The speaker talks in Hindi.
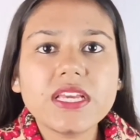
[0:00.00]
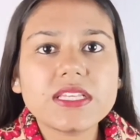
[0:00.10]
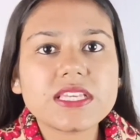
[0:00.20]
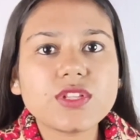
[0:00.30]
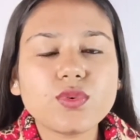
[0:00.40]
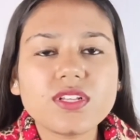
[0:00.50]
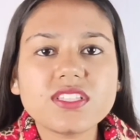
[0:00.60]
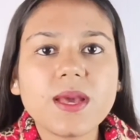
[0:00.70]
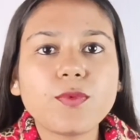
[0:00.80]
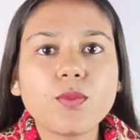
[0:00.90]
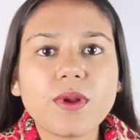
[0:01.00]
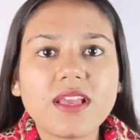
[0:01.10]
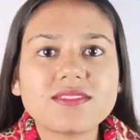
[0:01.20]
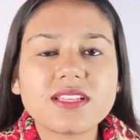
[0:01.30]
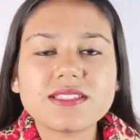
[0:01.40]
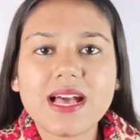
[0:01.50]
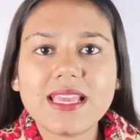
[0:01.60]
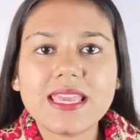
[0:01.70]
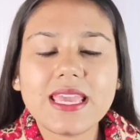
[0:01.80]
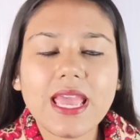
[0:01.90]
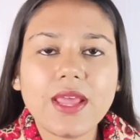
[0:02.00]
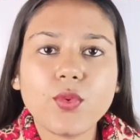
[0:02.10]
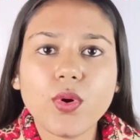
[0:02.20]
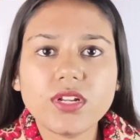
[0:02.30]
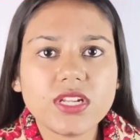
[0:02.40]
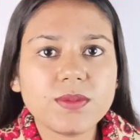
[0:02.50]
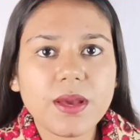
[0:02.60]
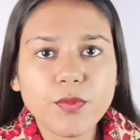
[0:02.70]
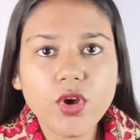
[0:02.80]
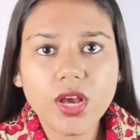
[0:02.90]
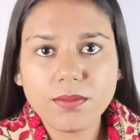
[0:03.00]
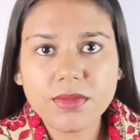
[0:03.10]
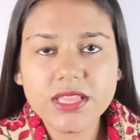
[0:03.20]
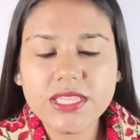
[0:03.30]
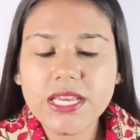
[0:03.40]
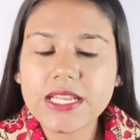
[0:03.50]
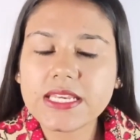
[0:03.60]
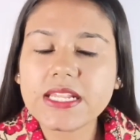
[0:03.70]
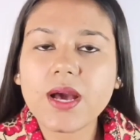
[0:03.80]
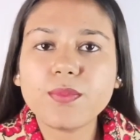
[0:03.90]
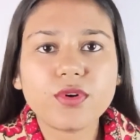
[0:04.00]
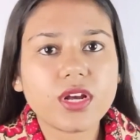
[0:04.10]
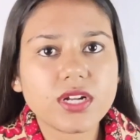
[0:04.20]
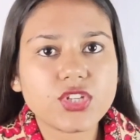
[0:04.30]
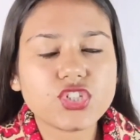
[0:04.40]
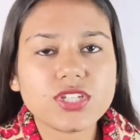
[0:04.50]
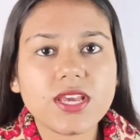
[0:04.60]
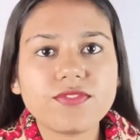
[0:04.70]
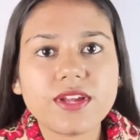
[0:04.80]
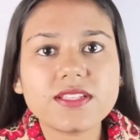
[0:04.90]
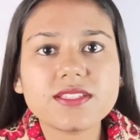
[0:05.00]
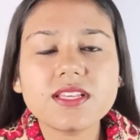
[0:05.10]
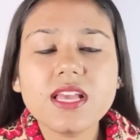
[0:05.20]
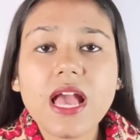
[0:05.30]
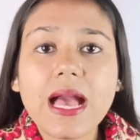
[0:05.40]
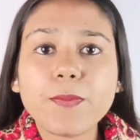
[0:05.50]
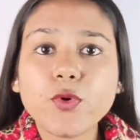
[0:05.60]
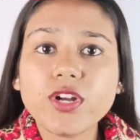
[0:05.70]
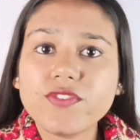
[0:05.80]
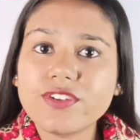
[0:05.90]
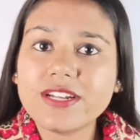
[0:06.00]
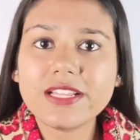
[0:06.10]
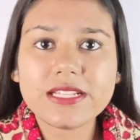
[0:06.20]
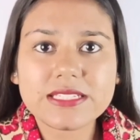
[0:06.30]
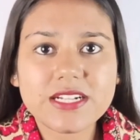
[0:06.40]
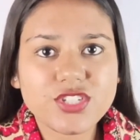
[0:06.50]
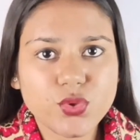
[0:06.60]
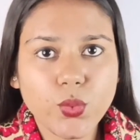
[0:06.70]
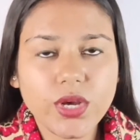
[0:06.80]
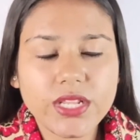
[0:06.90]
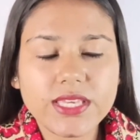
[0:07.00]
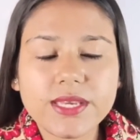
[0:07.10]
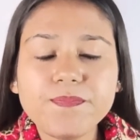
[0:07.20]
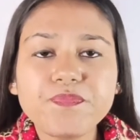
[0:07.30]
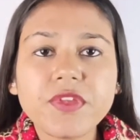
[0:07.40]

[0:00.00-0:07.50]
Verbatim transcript: इसकी थोड़ी सी आपको प्राइस रेंज हाई है एंड क्वांटिटी भी आपको कम मिलती है लेकिन हाँ प्रोडक्ट अच्छी है फ्रेंड्स आपको डेफिनेटली रिजल्ट शो करेगी